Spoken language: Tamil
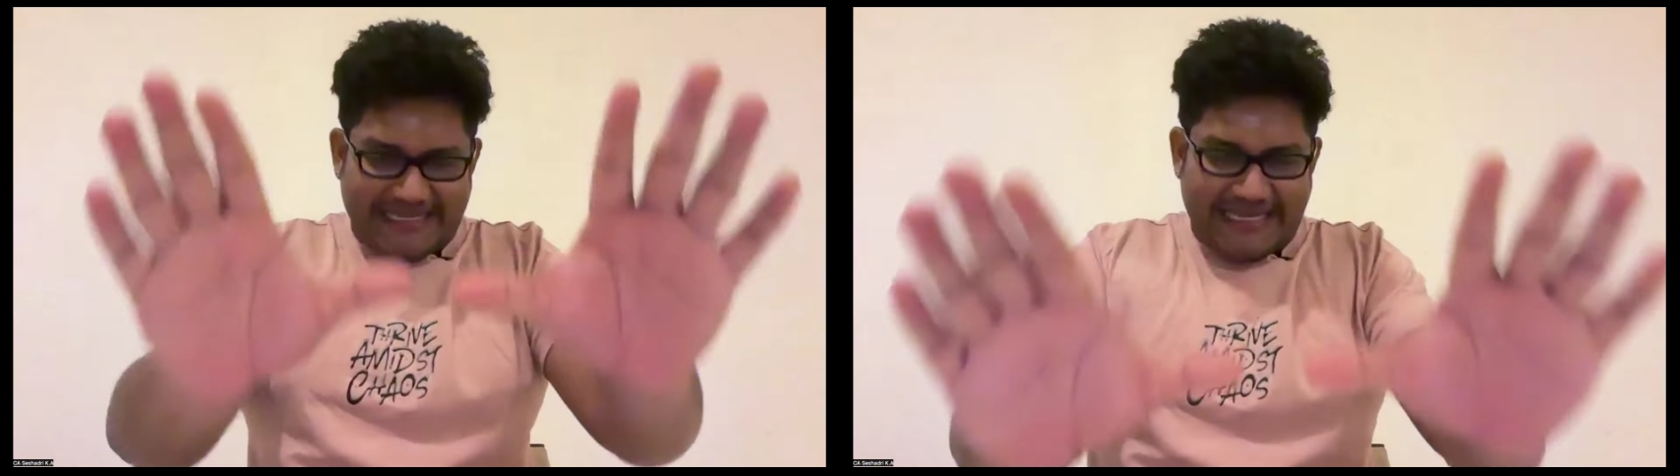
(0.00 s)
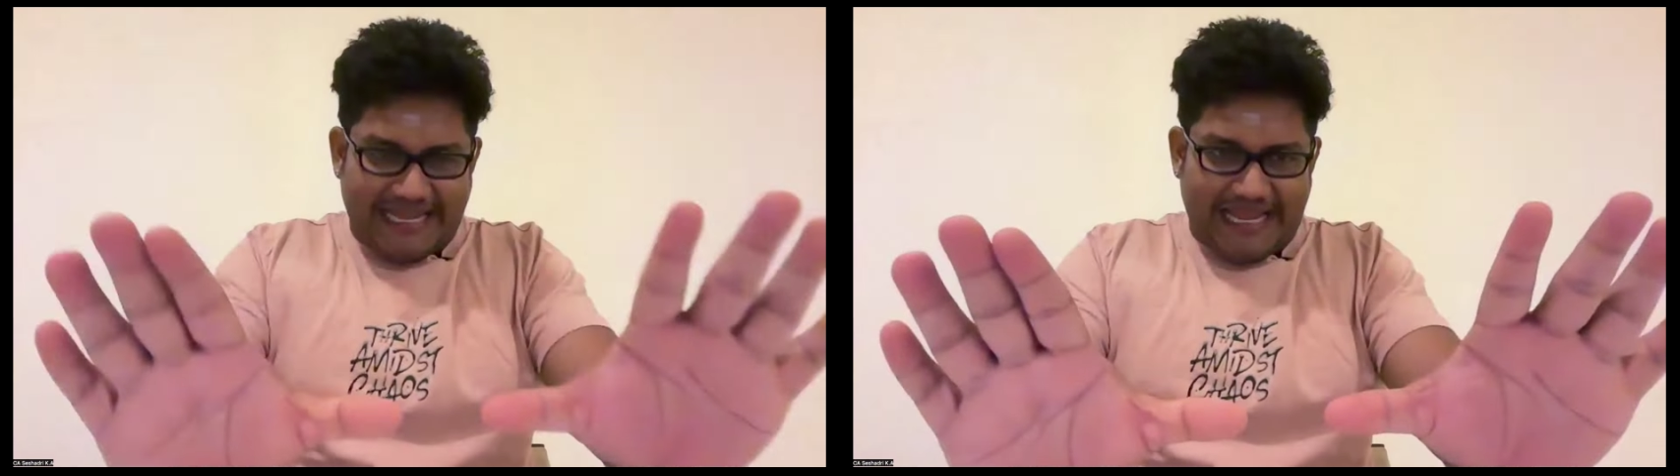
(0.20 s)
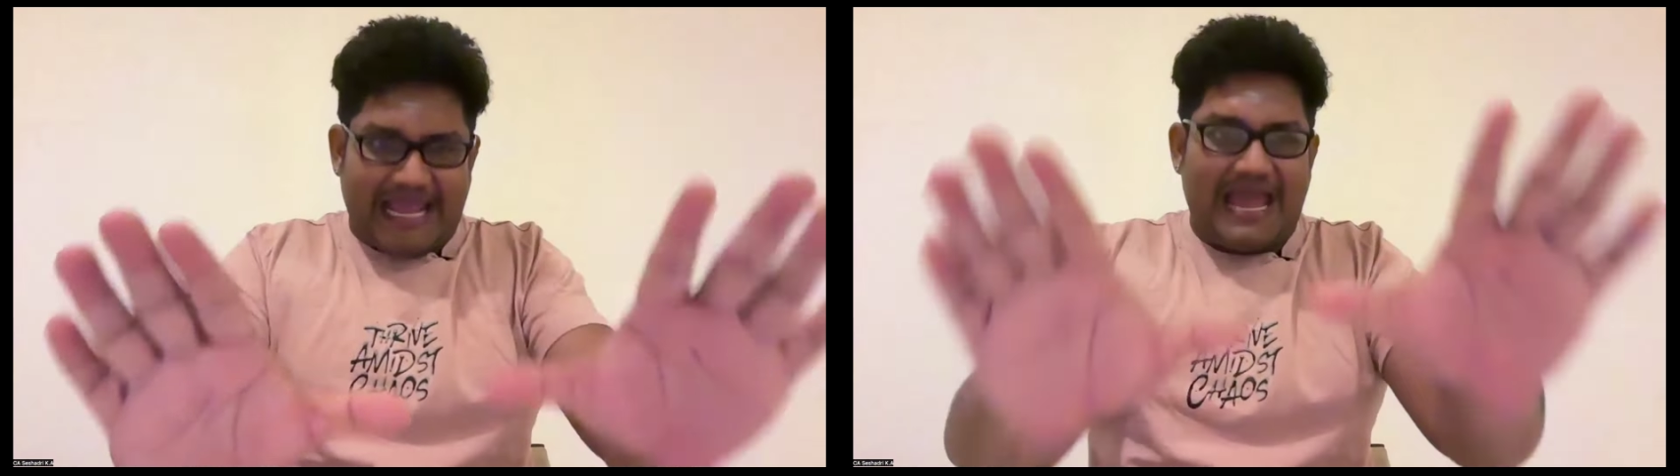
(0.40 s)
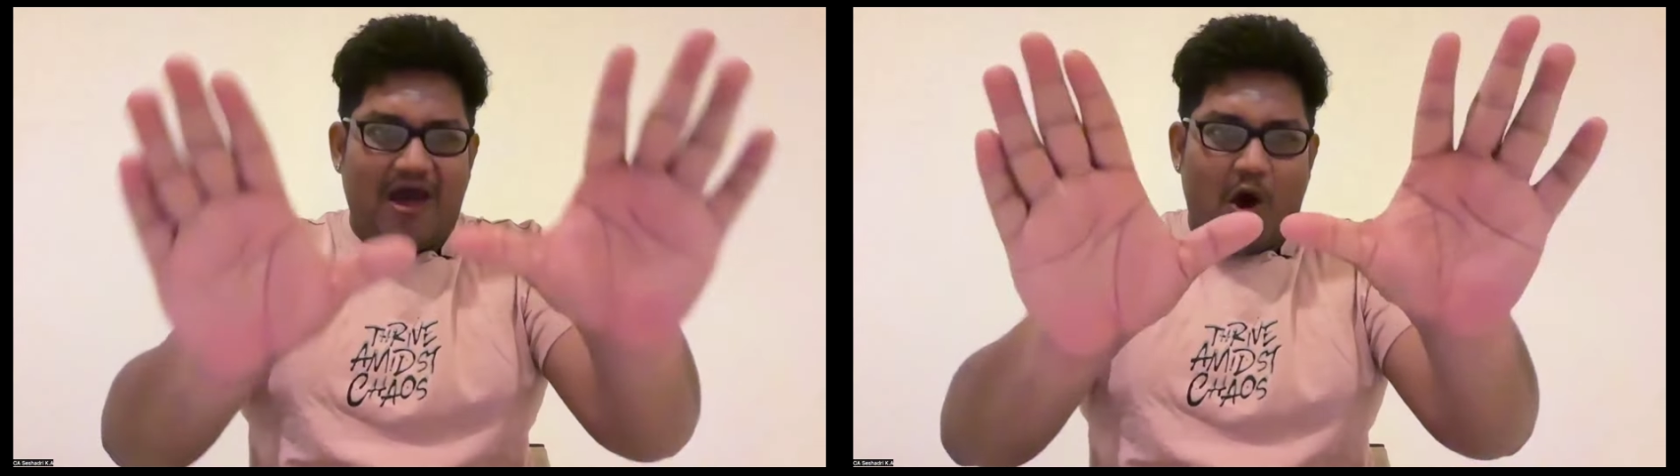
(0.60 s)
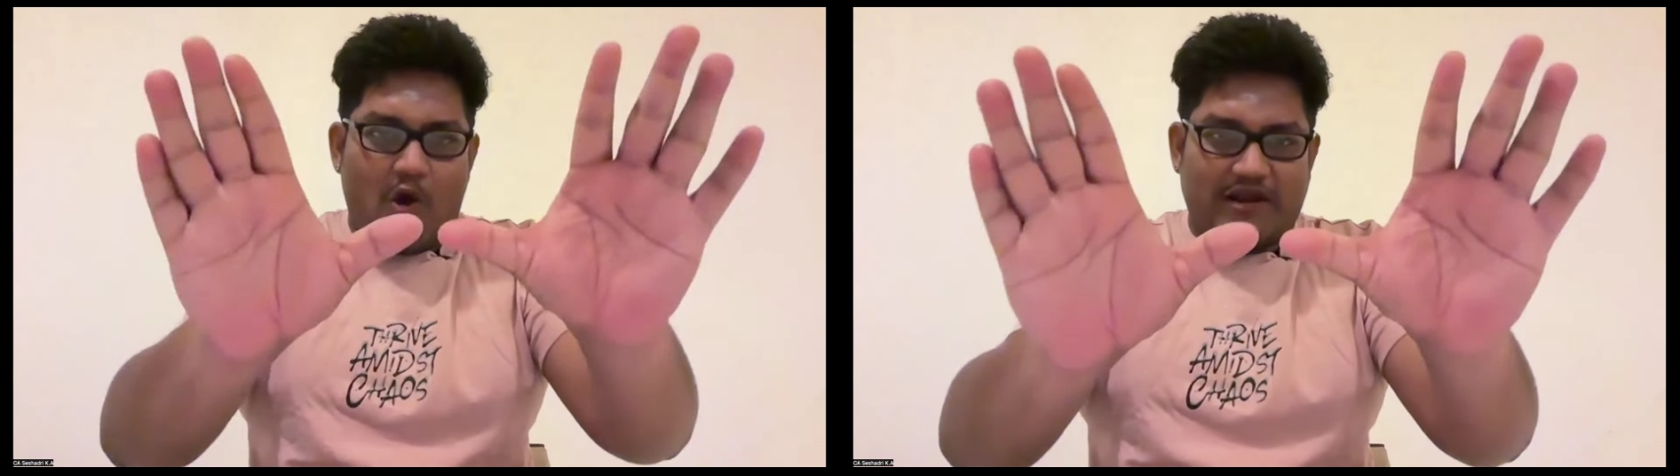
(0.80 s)
நீங்க
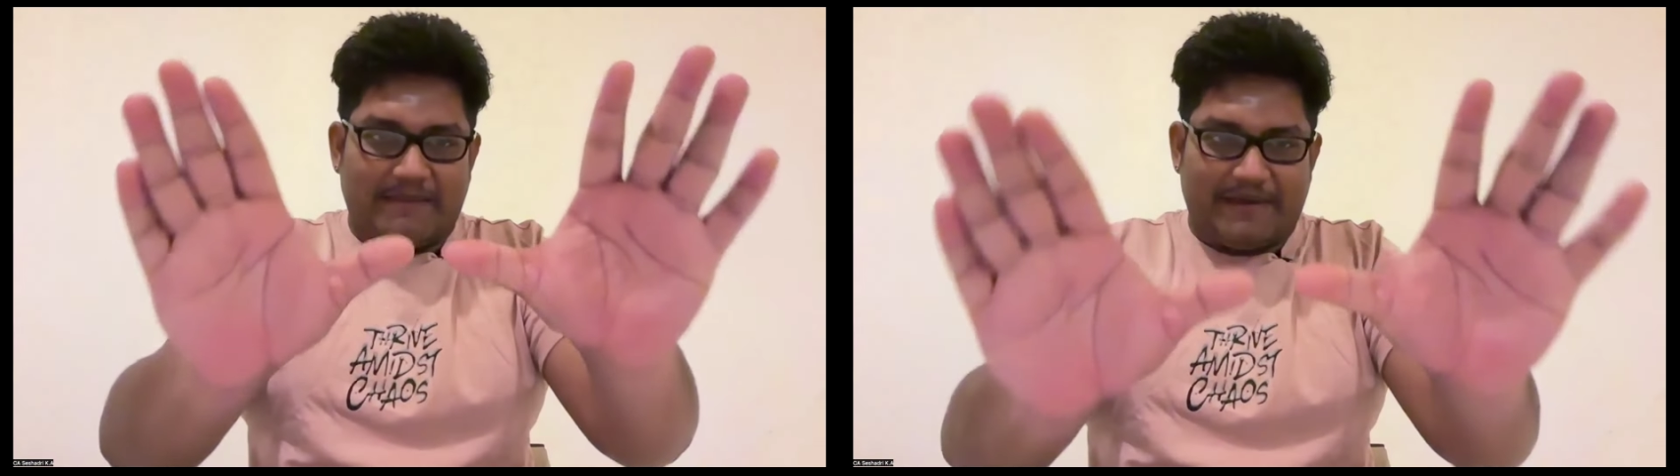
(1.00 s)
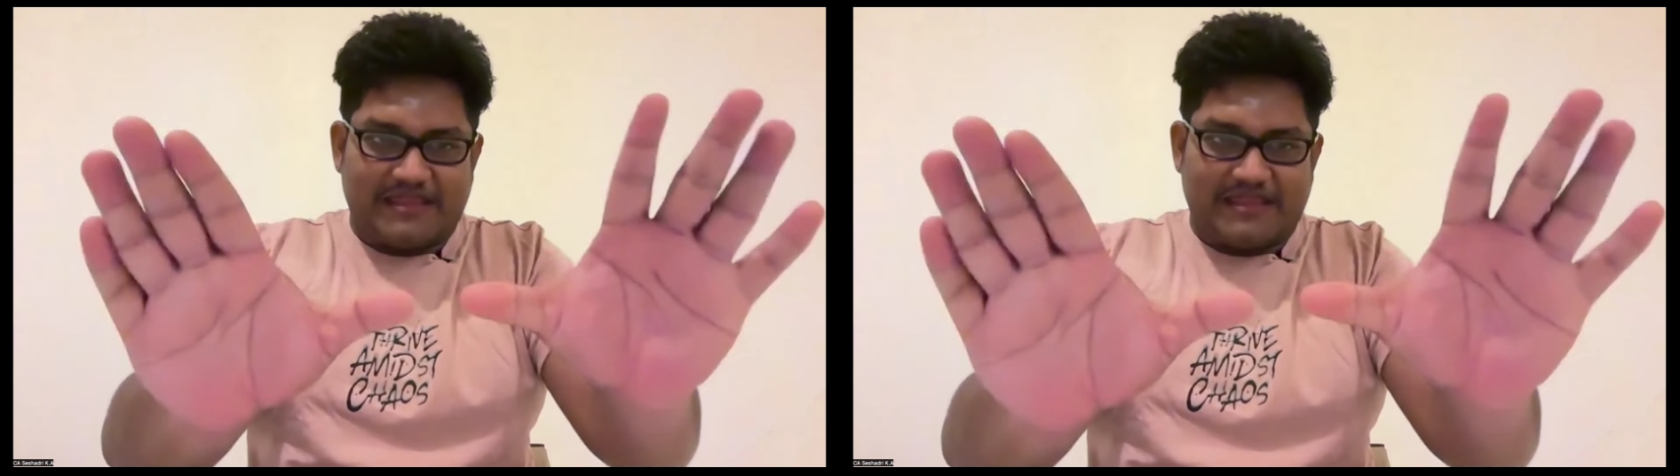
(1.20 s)
உங்களுடைய